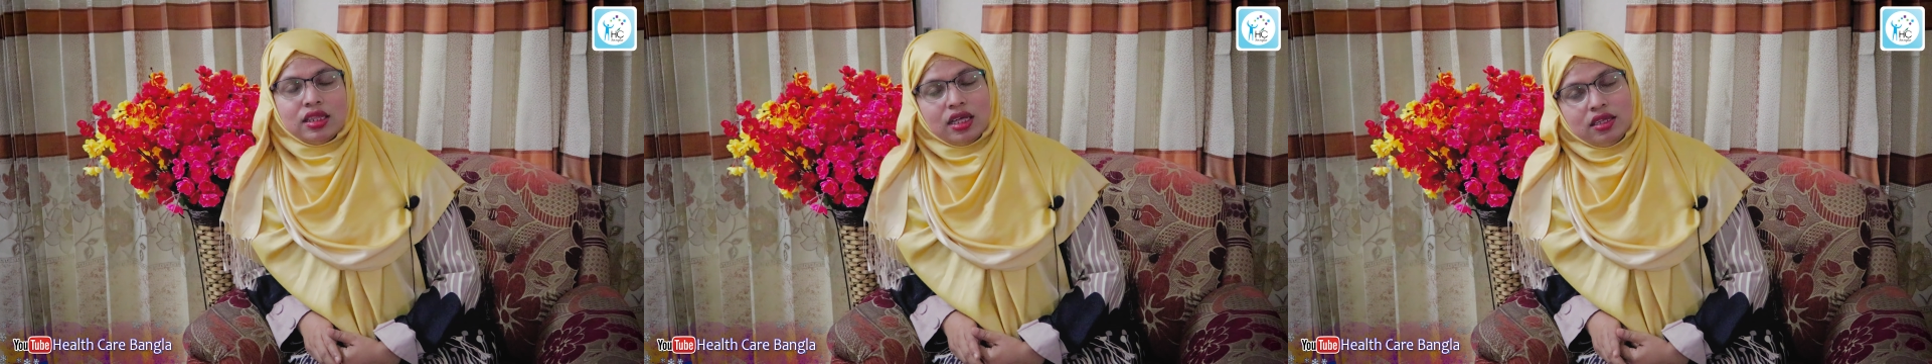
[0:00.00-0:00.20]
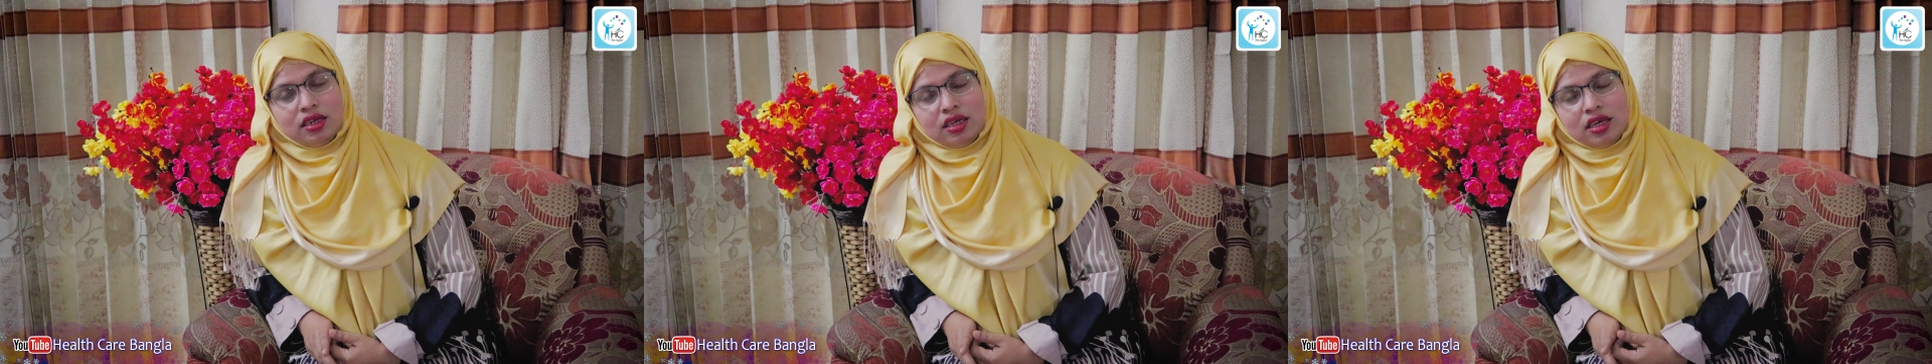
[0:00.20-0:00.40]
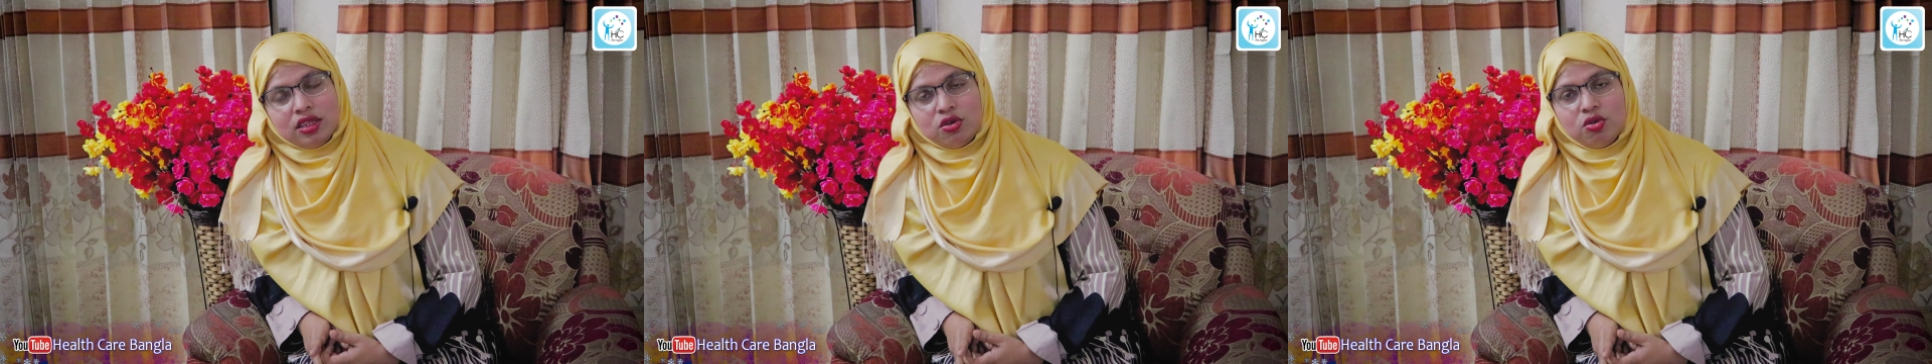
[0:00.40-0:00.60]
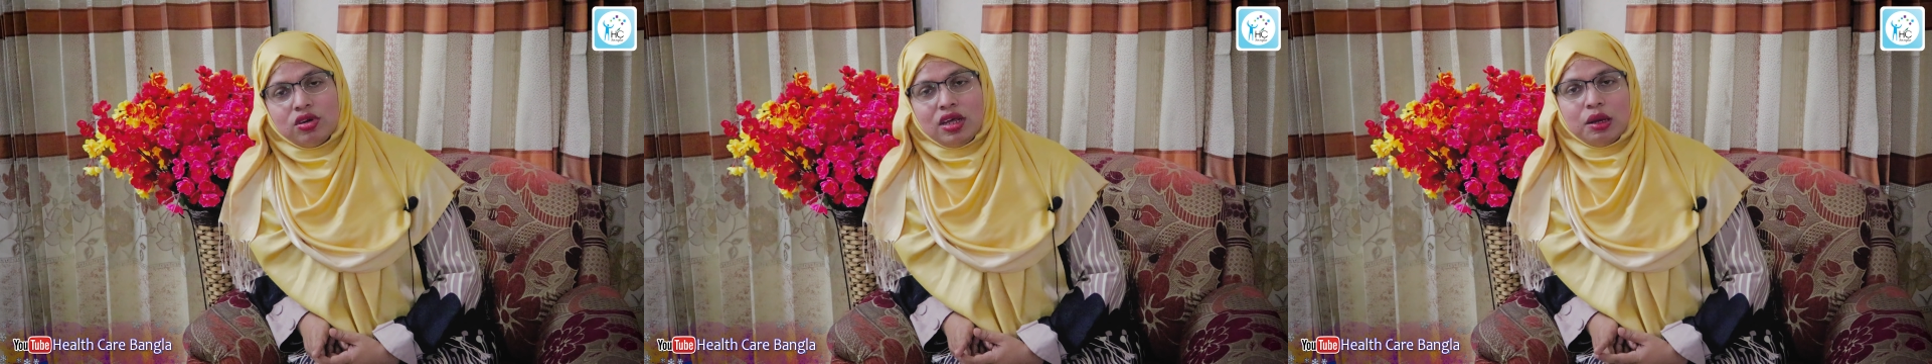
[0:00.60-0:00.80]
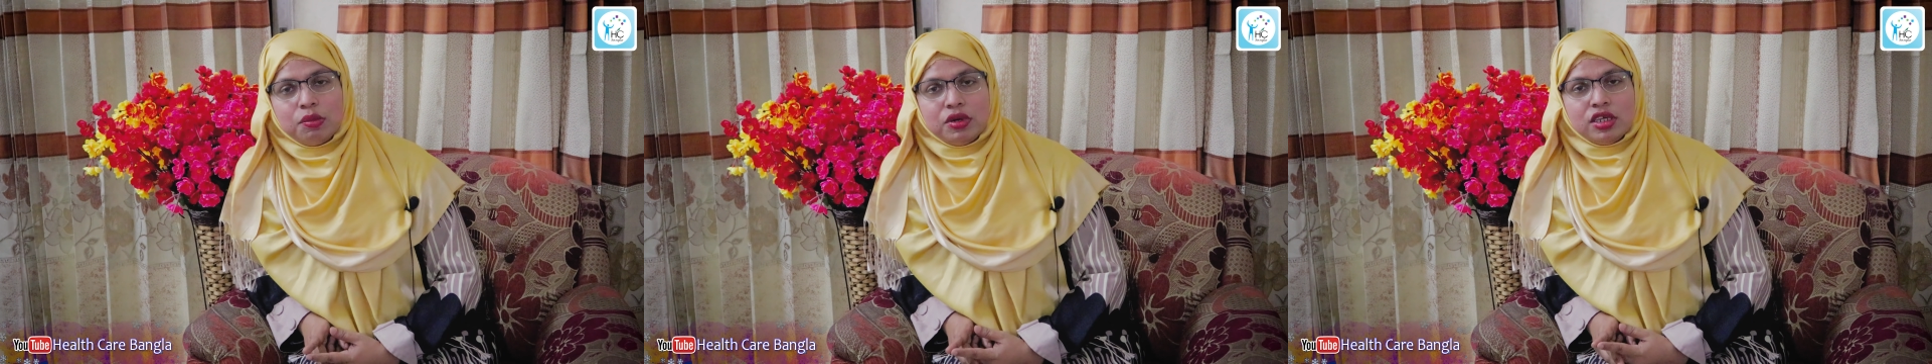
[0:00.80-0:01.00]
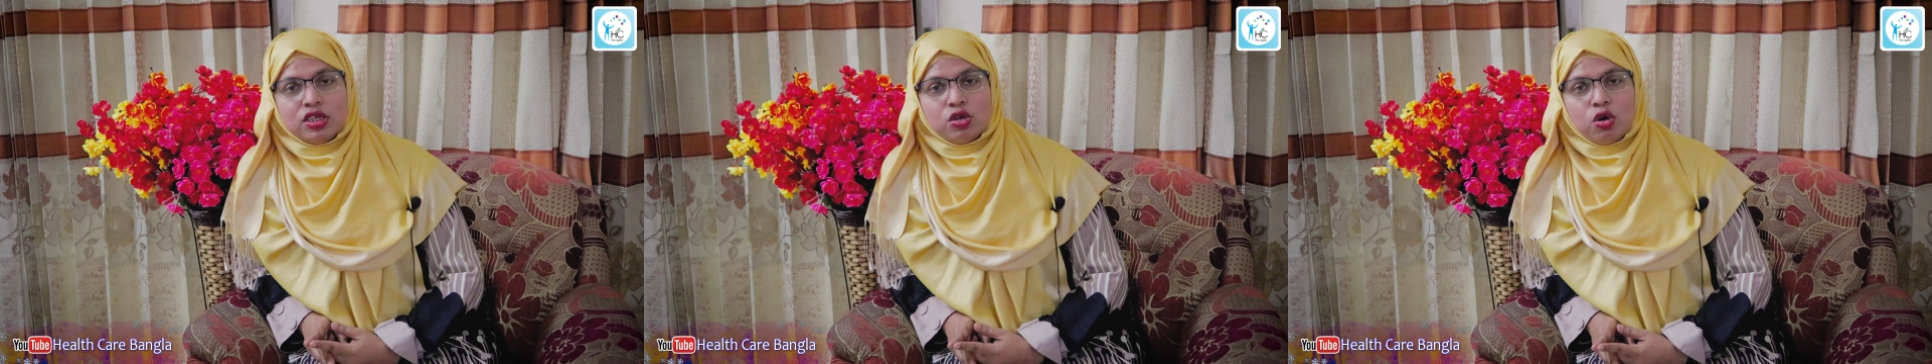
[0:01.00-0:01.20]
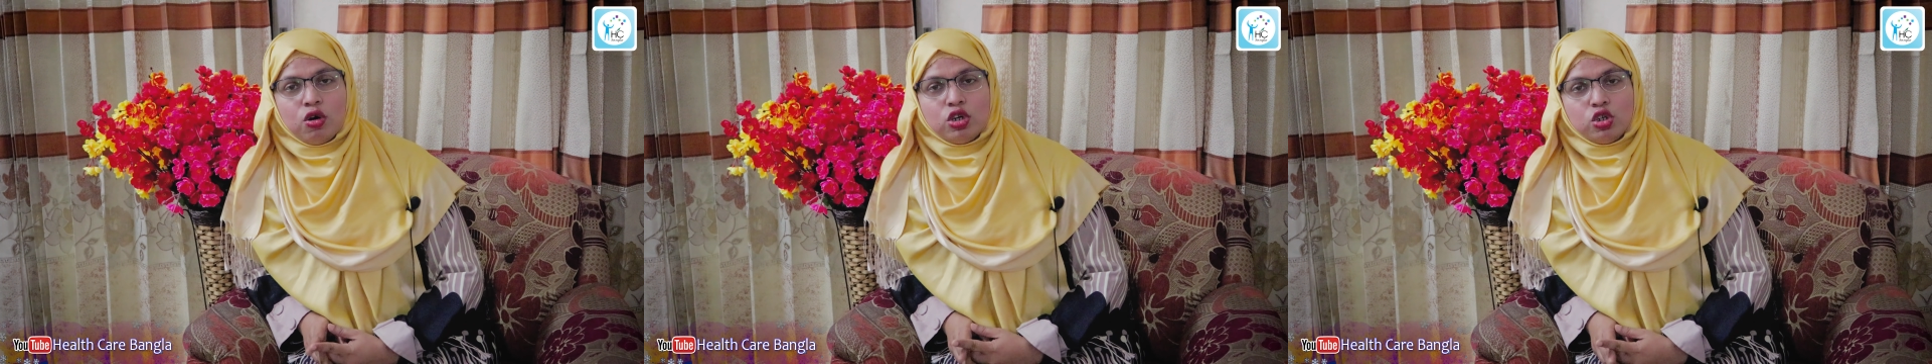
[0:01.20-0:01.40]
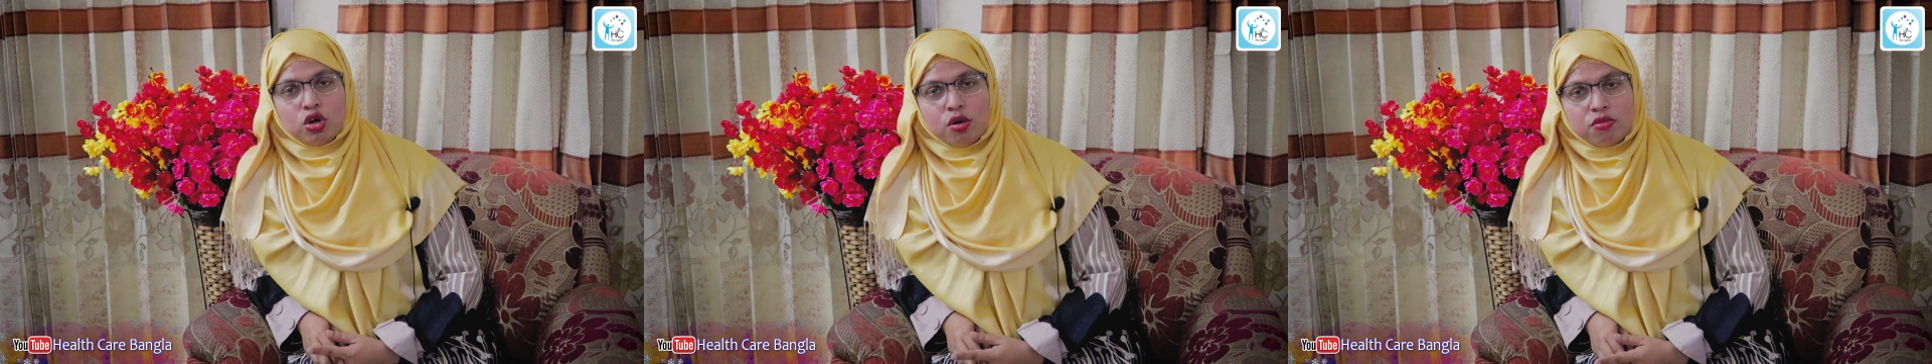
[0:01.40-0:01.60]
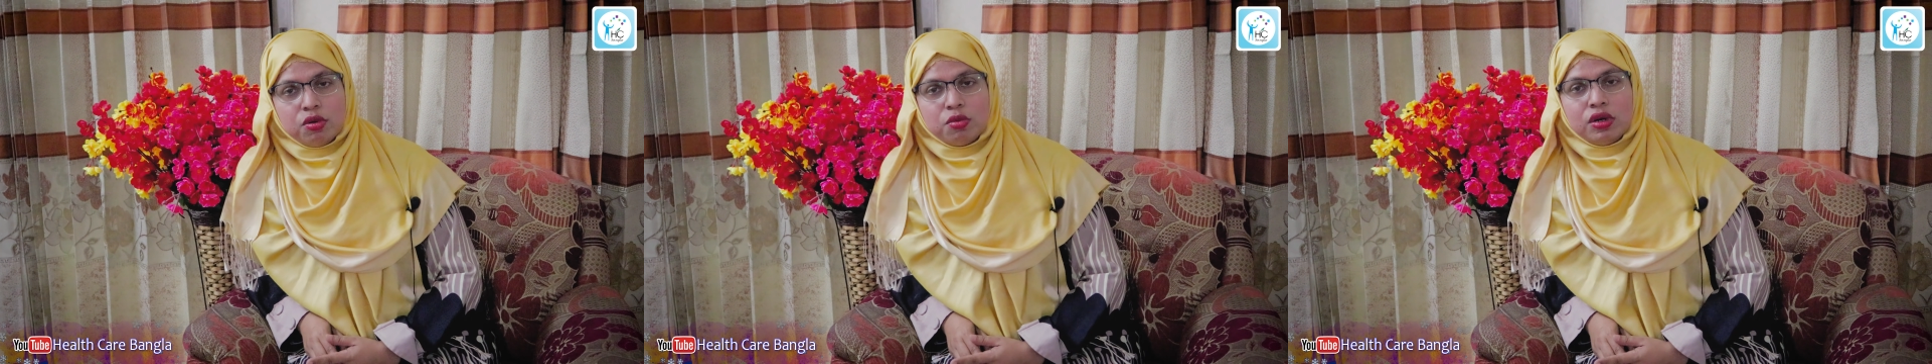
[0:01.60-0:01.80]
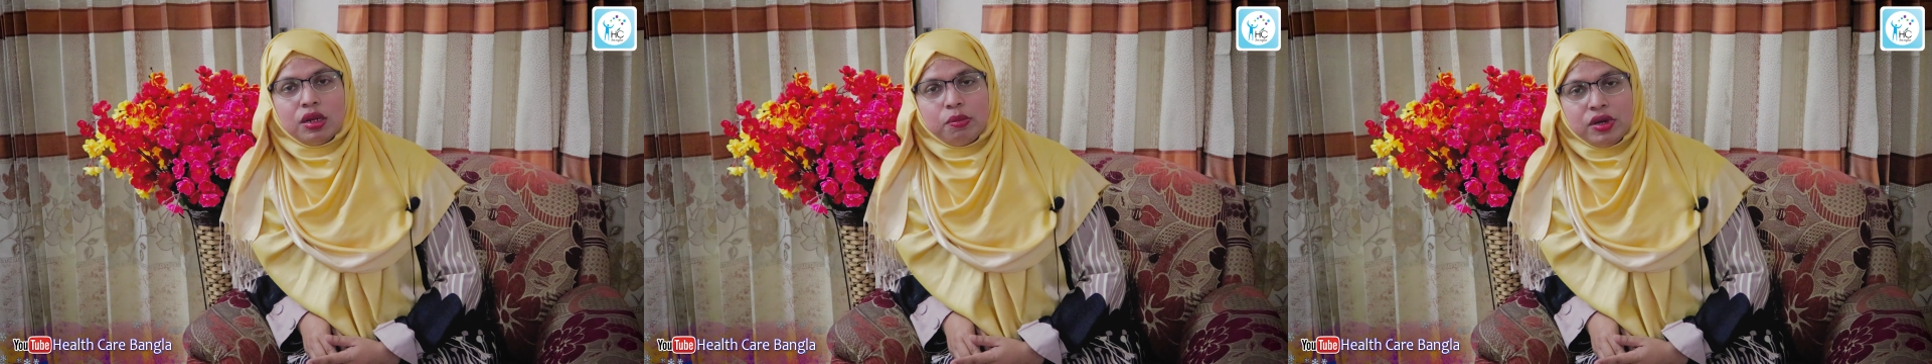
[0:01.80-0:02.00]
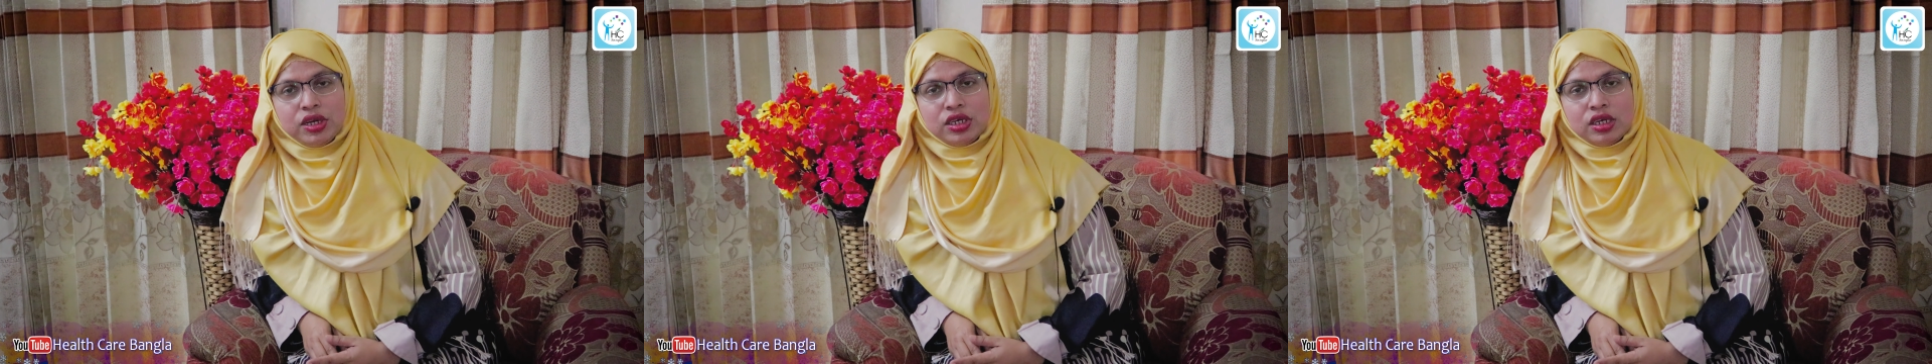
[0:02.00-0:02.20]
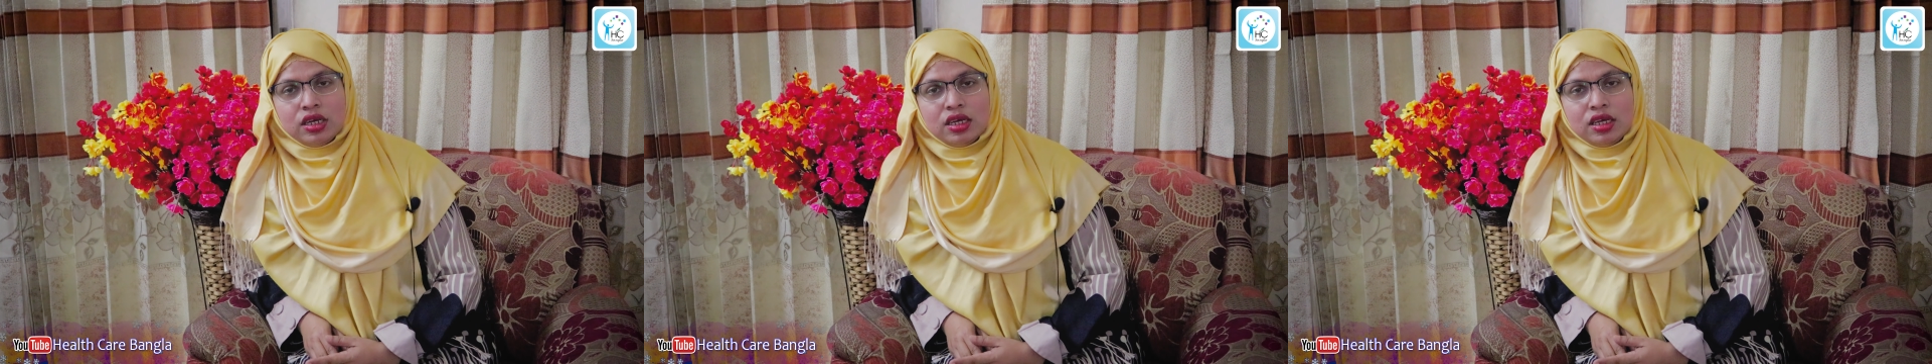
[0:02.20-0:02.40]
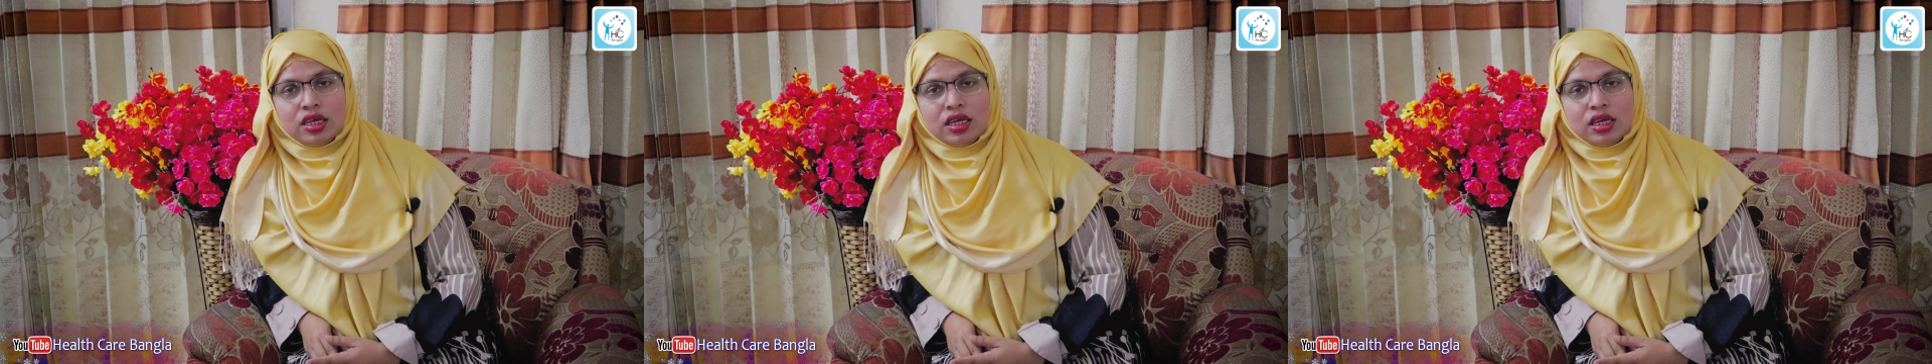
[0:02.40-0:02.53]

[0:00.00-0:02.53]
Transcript: তাদের ক্ষেত্রেও ডায়াবেটিস হওয়ার সম্ভাবনা বেশি